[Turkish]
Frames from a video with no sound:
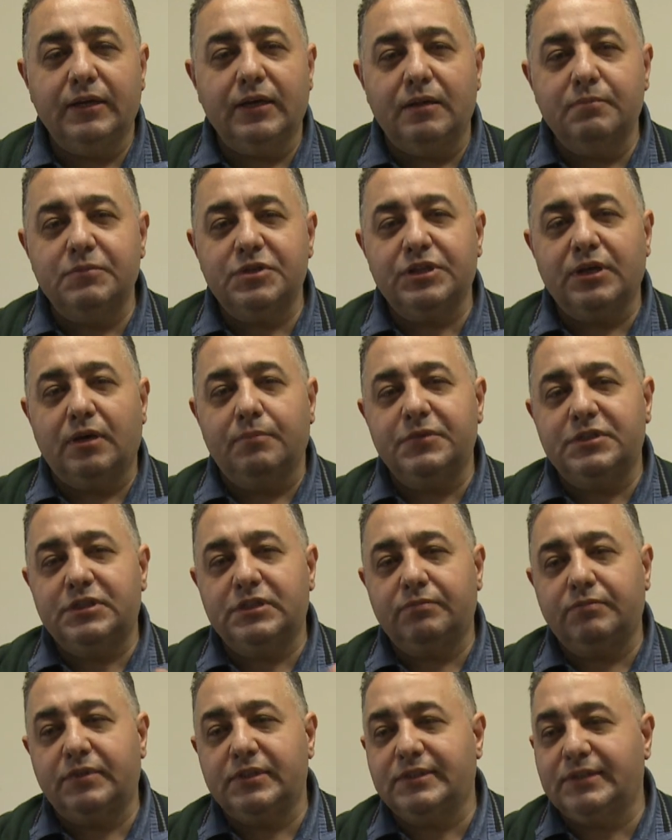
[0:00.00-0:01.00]
gelmişken bir
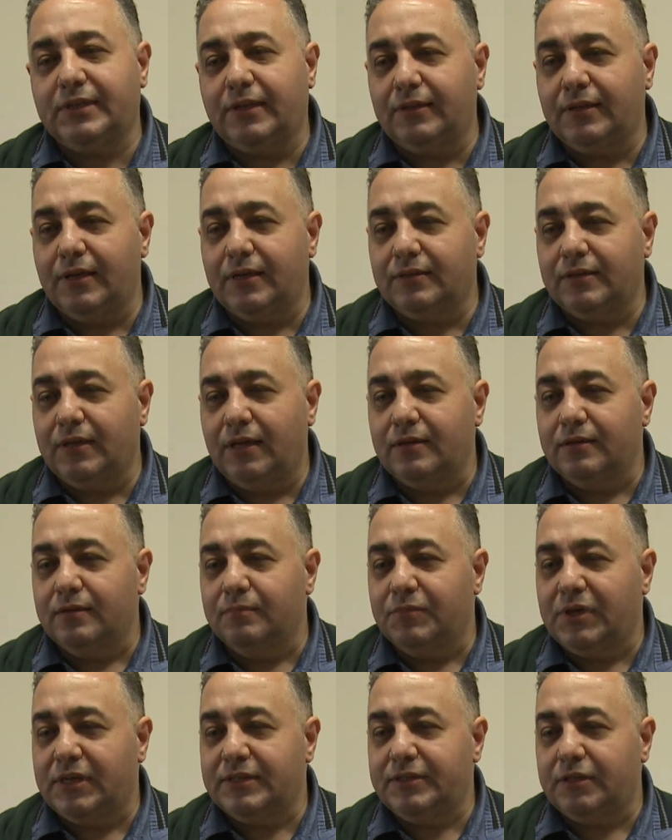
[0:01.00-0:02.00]
çifte
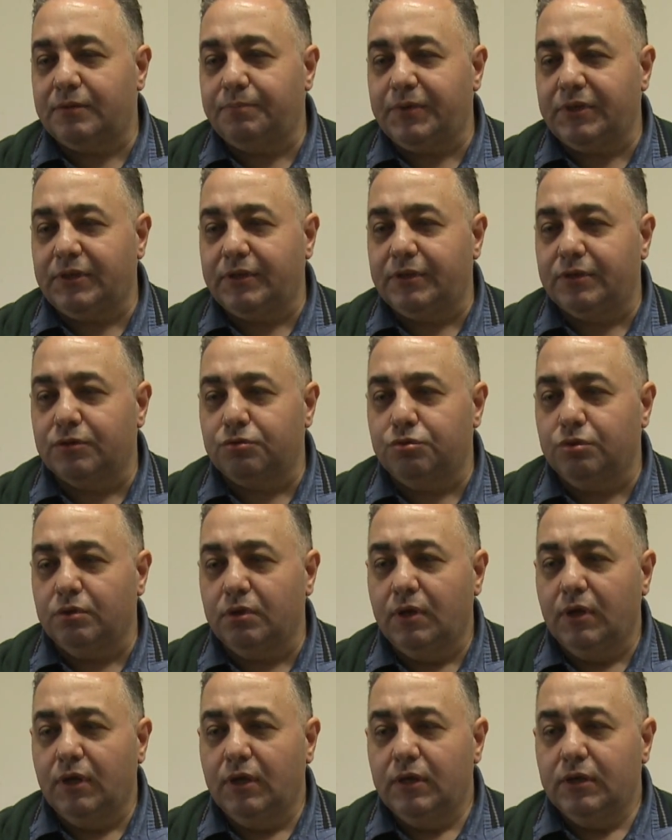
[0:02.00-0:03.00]
standarttan bahsetmek gerekiyor.
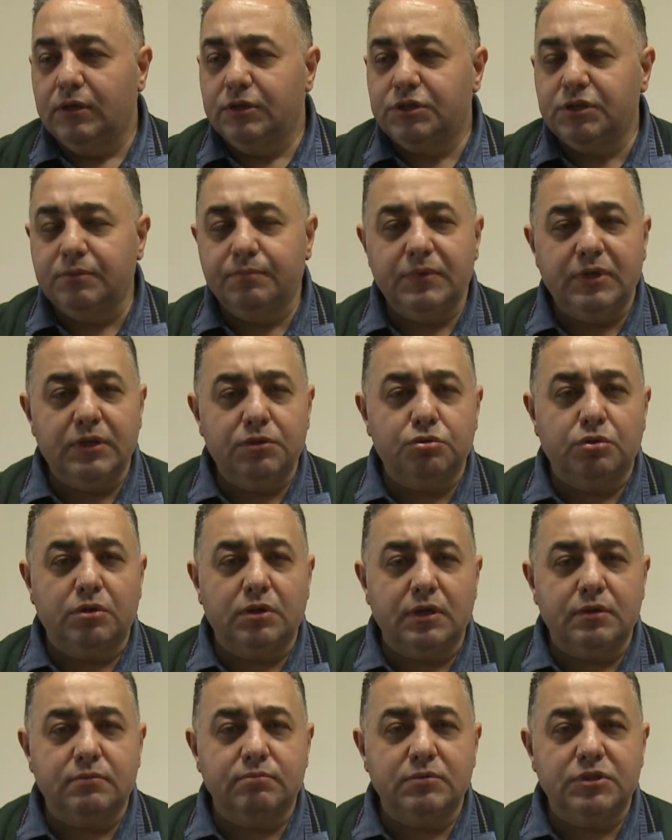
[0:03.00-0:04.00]
Şimdi ne
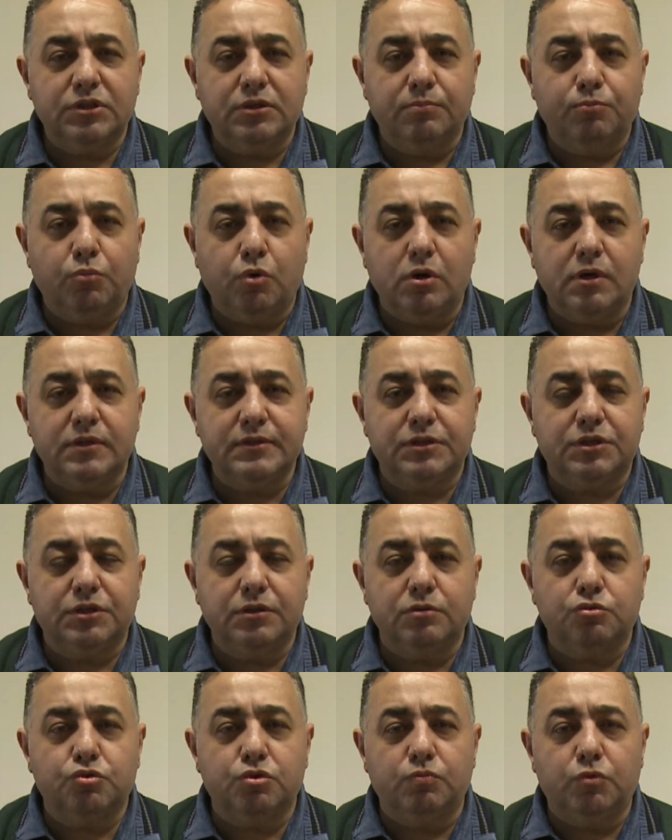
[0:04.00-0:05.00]
diyorlar? İşte Boğaz
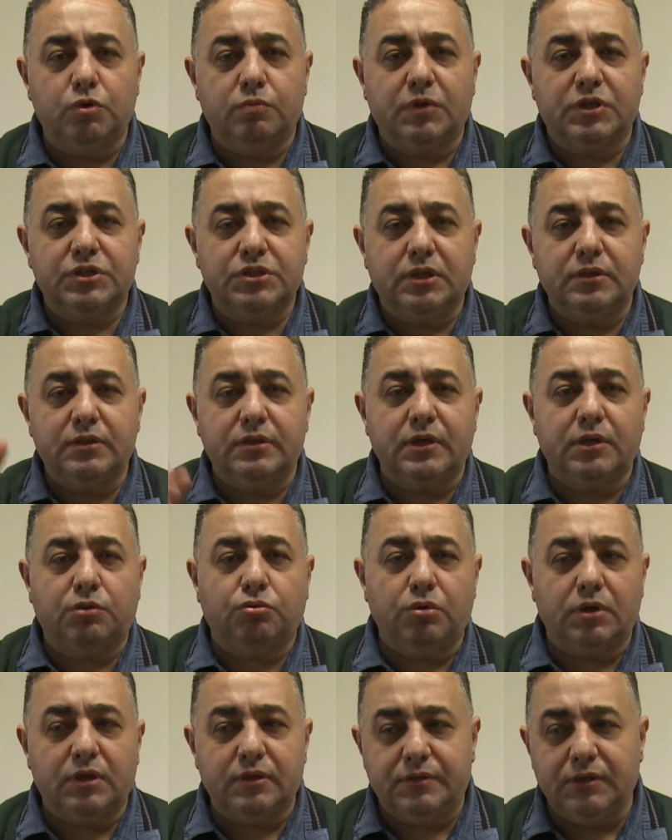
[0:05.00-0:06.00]
içine Cumhurbaşkanı
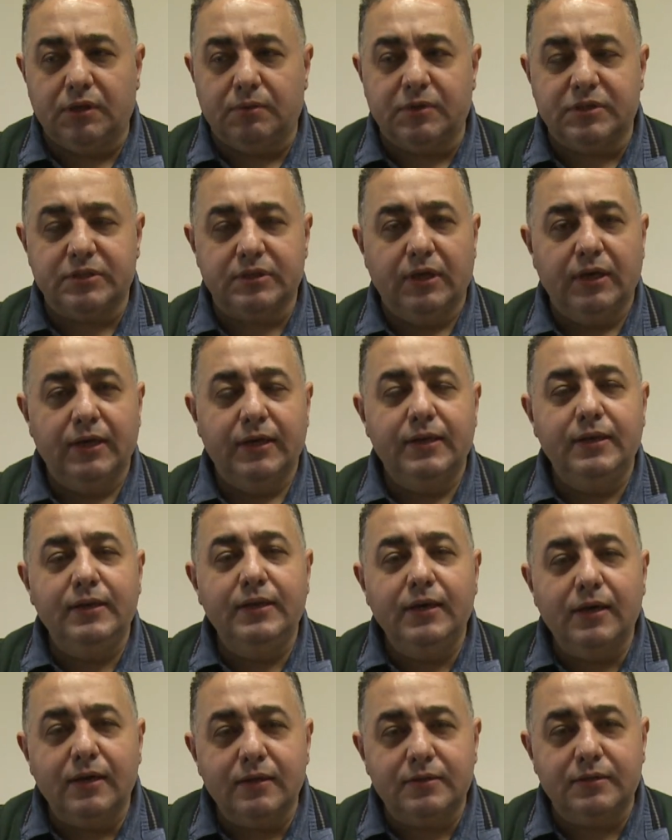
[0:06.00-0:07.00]
rektör atayamaz.
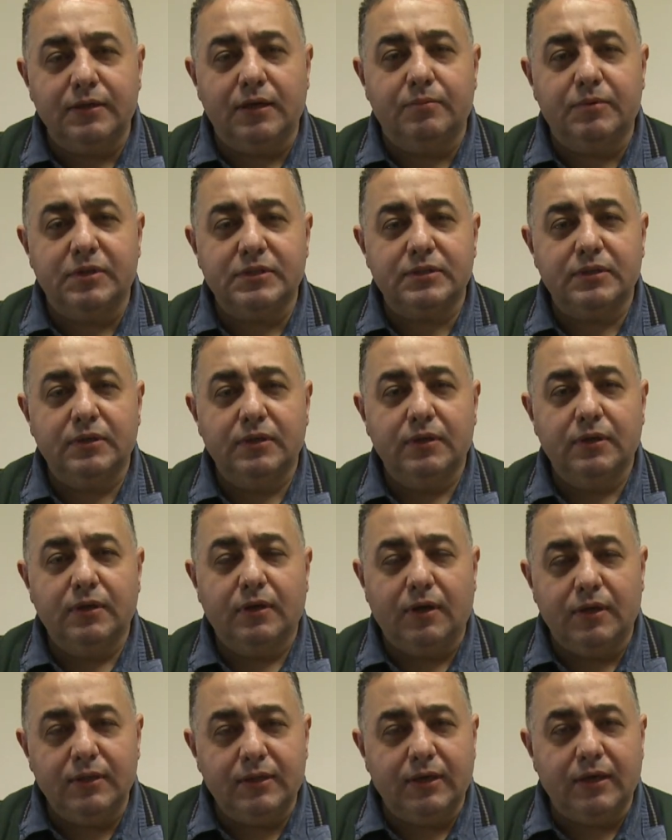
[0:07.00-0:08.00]
Niye atayamaz?
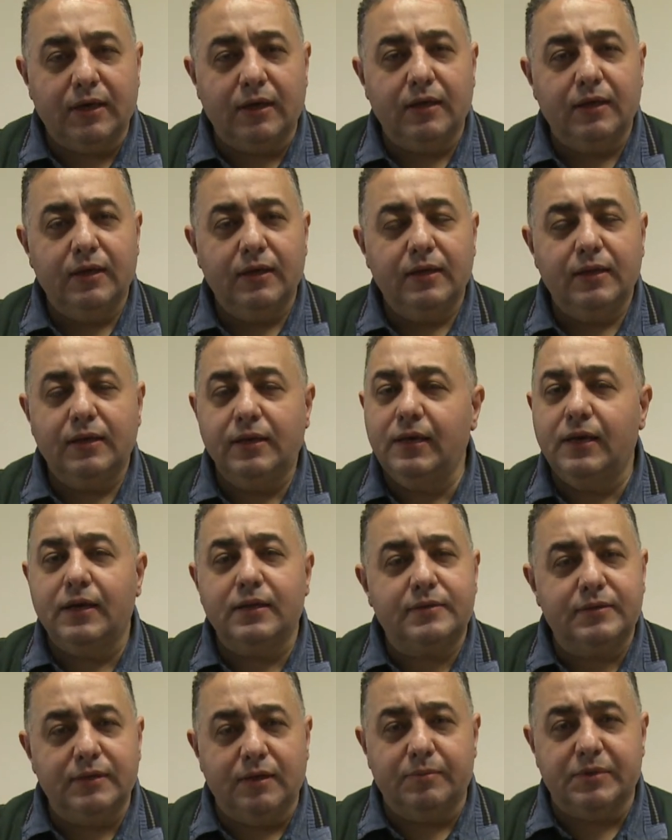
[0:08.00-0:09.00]
Hadi ya, niye
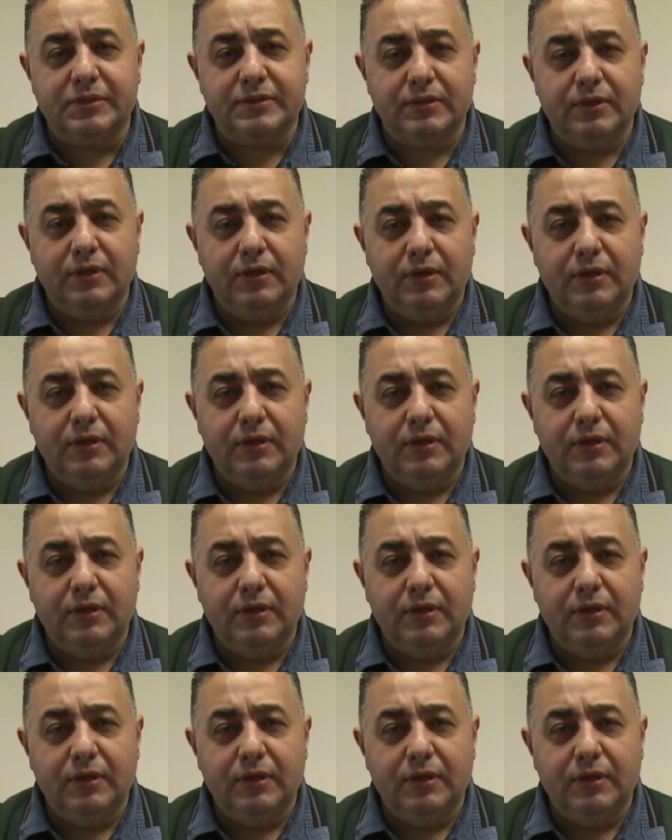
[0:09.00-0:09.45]
atayamaz?